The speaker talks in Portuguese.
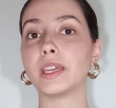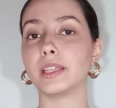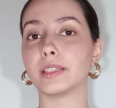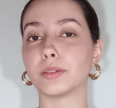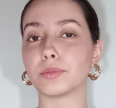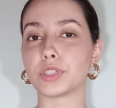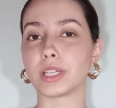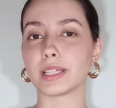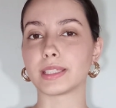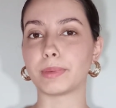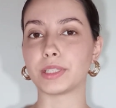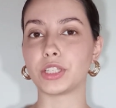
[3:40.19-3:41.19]
Então, já que
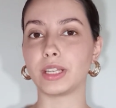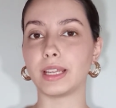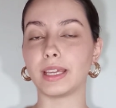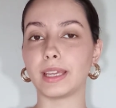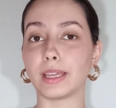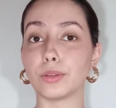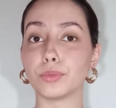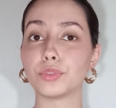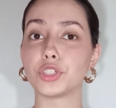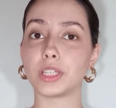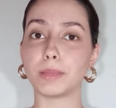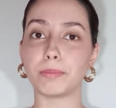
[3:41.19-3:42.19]
a sapatilha é
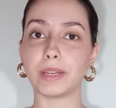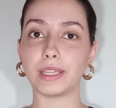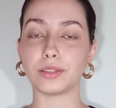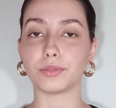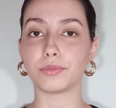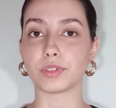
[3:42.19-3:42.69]
nude e preto,